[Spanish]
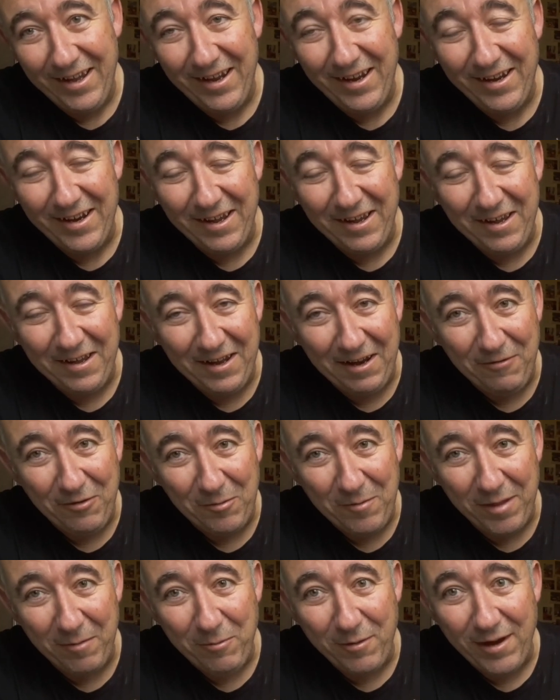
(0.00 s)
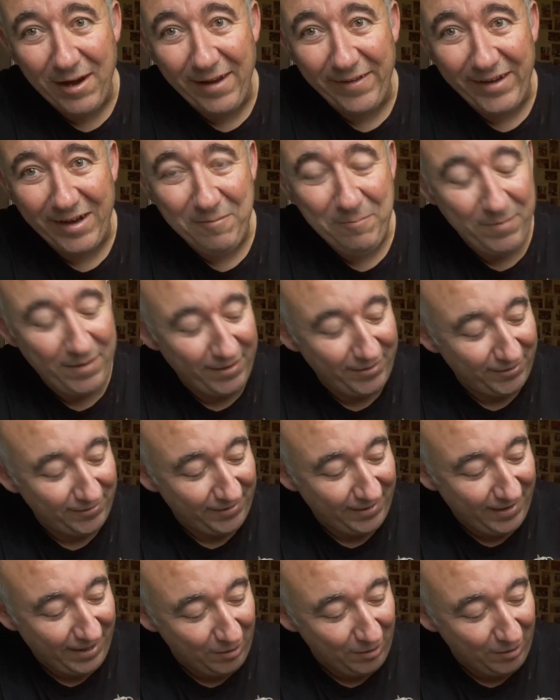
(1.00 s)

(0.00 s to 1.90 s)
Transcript: era la forma de buscar la trampa, entonces